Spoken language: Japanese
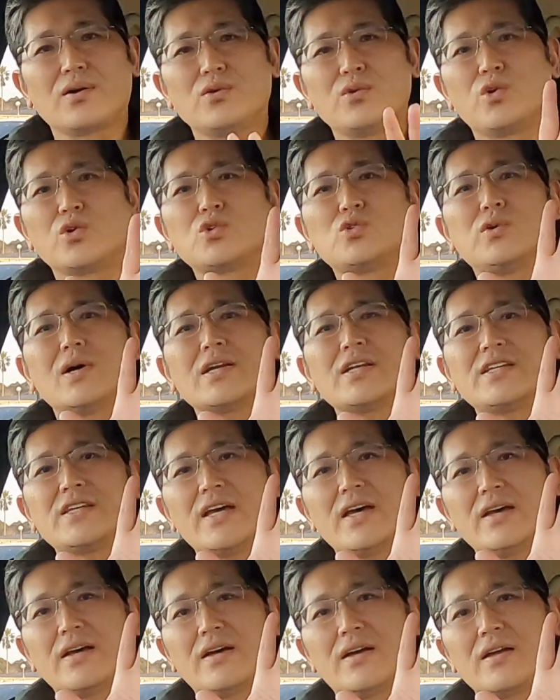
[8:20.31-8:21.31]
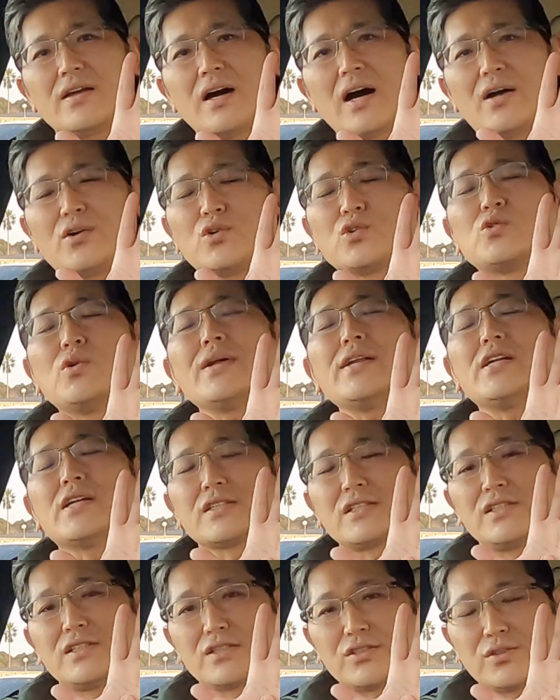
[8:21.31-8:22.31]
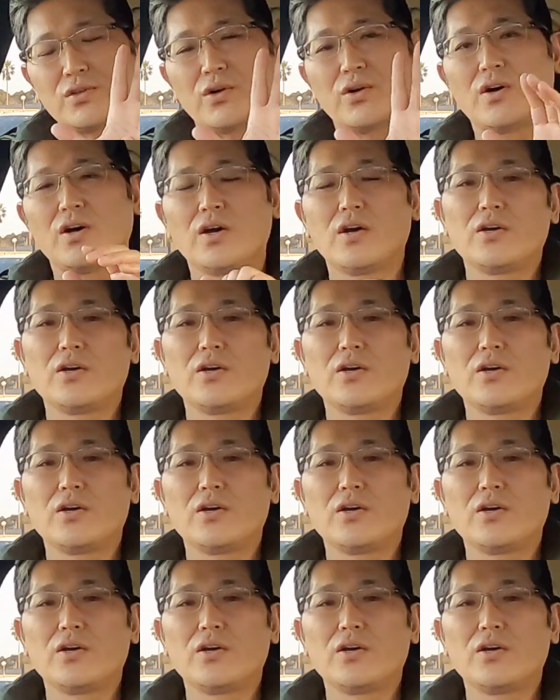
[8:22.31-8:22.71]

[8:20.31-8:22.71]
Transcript: 6割らしいんですよ。